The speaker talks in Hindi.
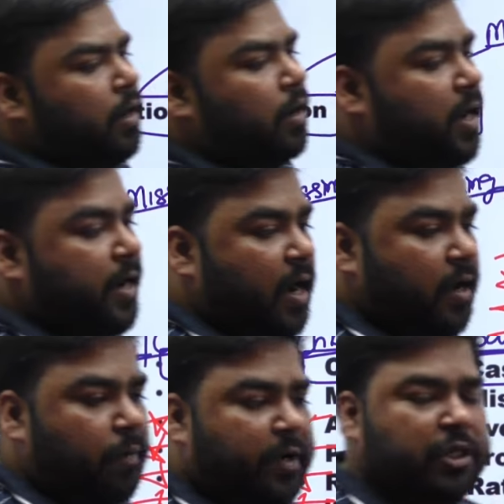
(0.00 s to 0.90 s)
डेटा
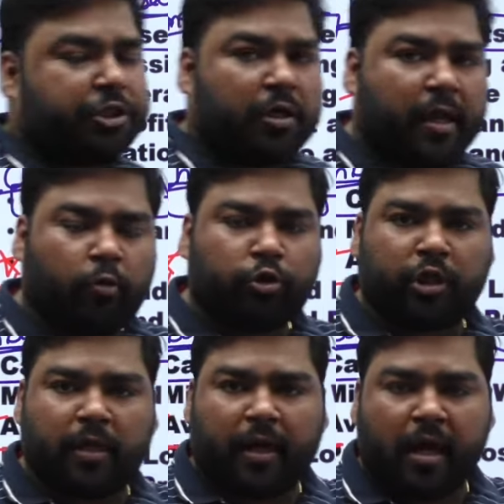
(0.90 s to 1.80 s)
इंटरप्रिटेशन के
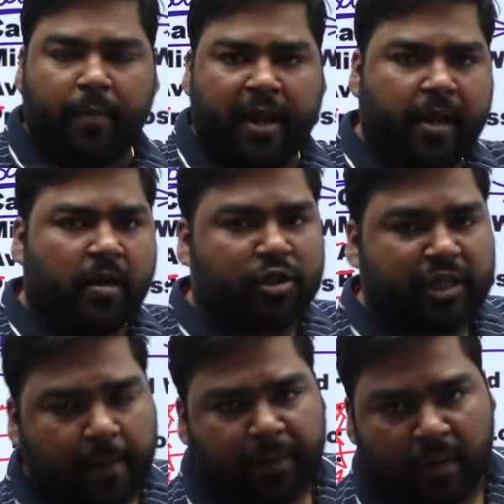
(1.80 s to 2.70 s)
क्वेश्चन करने में
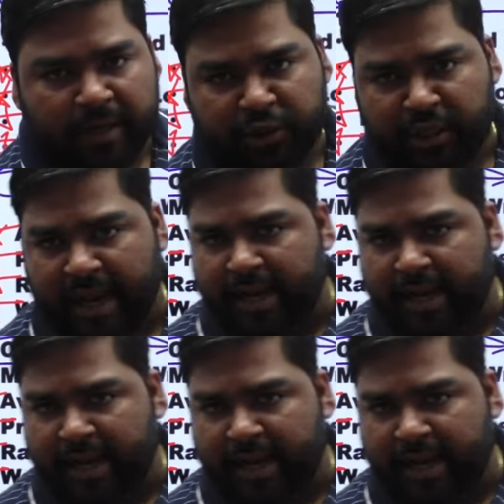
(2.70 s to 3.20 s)
चैप्टर बेस्ड डीआई के